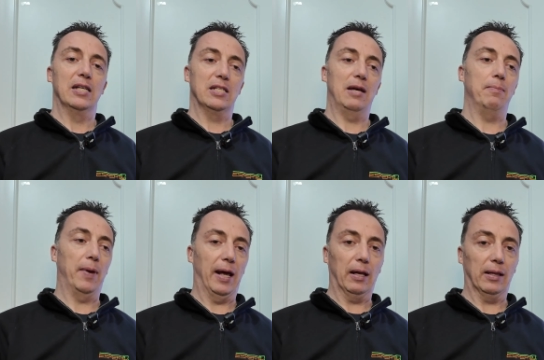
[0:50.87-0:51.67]

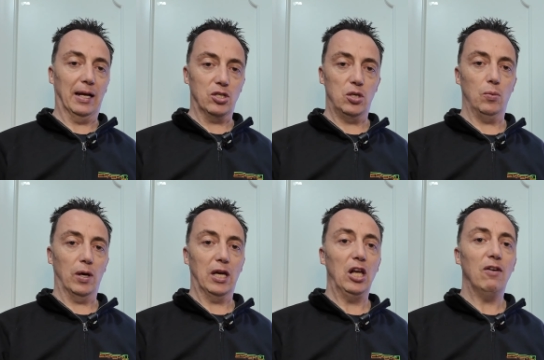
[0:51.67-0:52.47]
sempre da 5
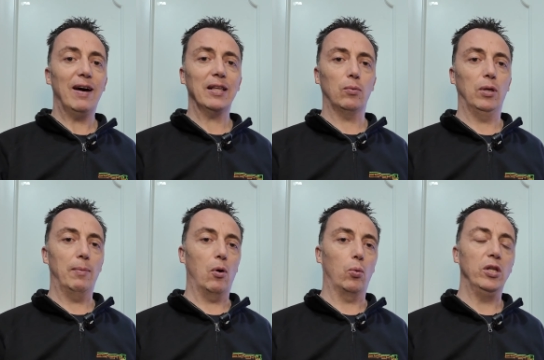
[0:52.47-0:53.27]
kW, quindi
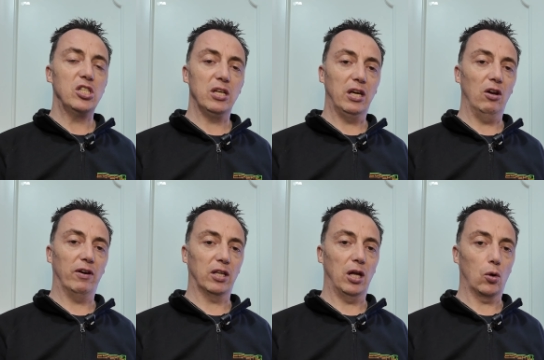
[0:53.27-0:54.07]
abbiamo 15 kW
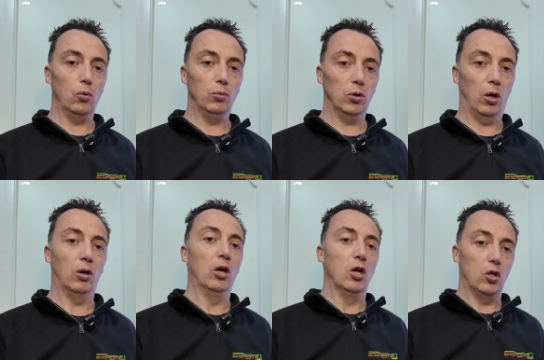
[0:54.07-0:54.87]
di accumulo
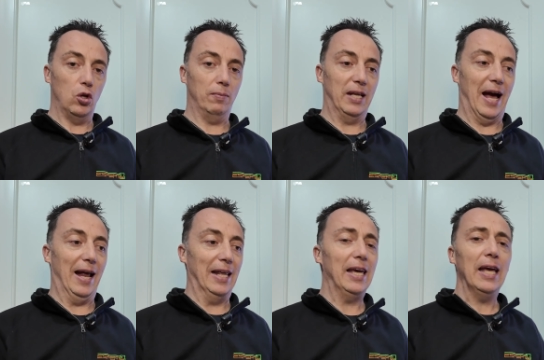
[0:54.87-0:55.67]

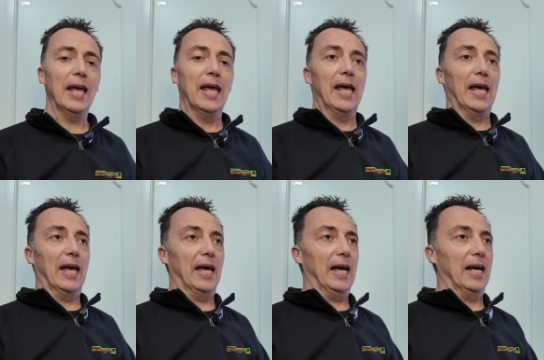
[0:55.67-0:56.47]
nominali
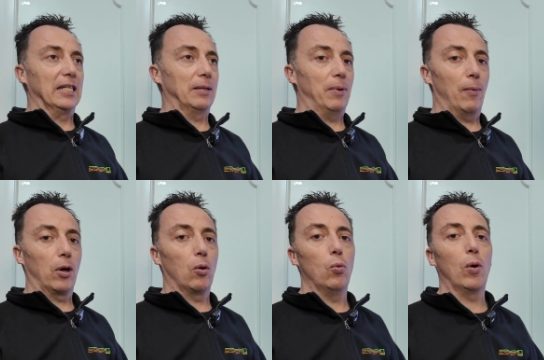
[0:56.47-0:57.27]
eh, sappiamo
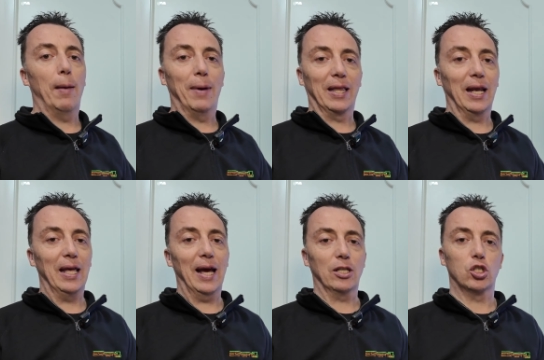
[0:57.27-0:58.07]
che comunque la
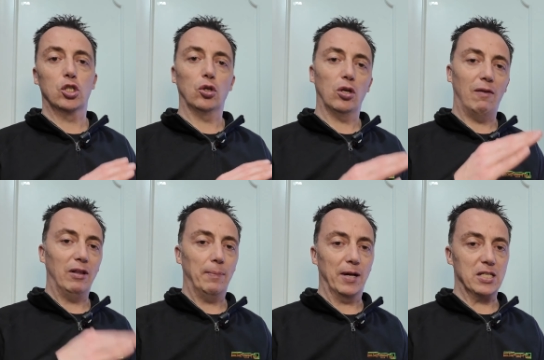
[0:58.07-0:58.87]
batteria sotto dal
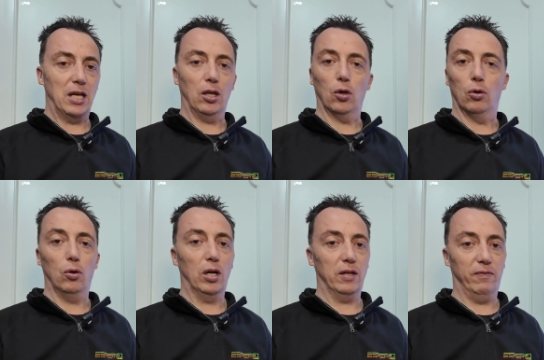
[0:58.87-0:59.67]
20%
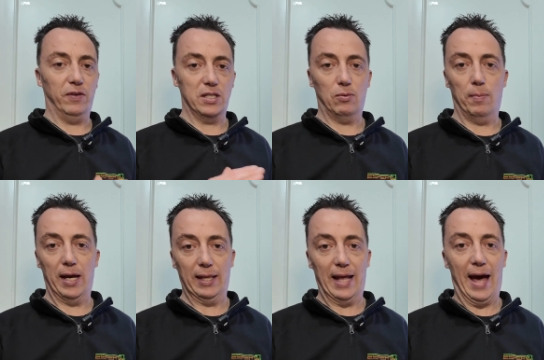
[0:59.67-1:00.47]
non la facciamo
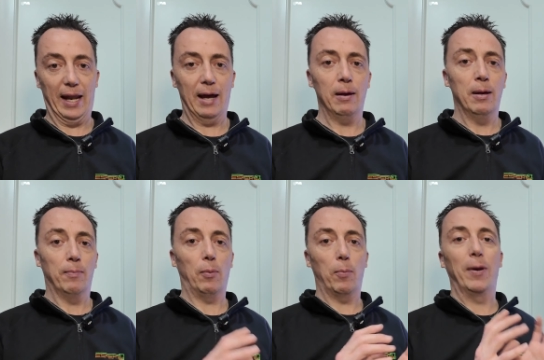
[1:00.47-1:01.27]
mai andare,
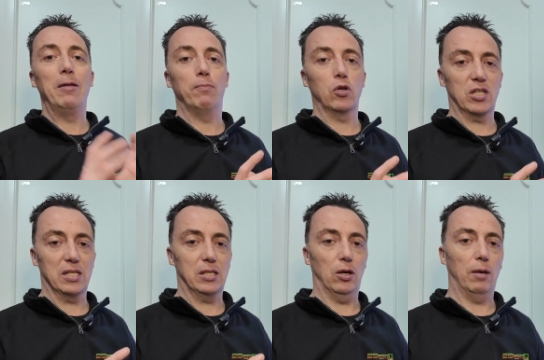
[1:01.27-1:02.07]
proprio per
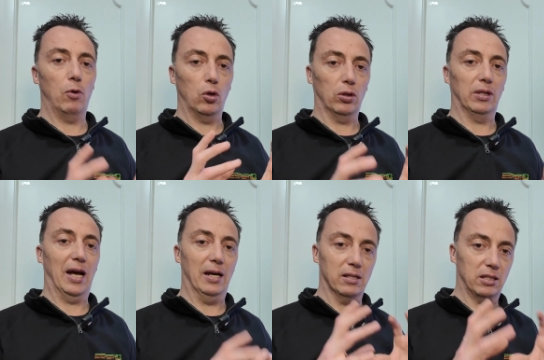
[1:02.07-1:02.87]
impostazione, in modo
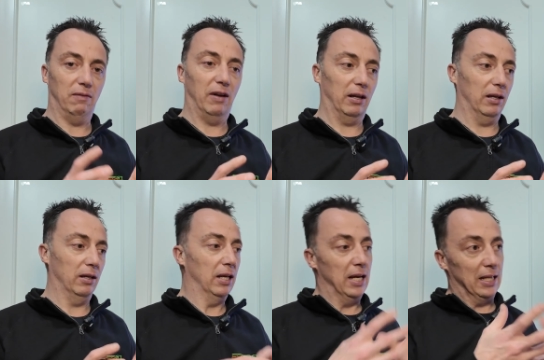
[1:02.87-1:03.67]
da
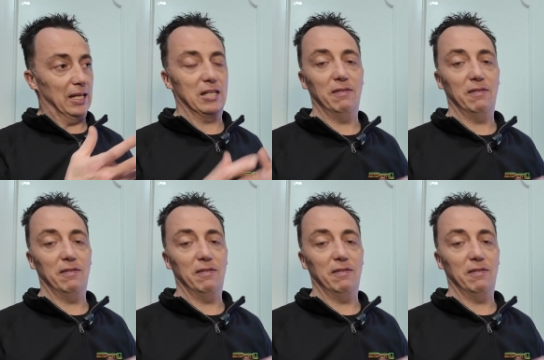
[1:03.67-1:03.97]
salvare, da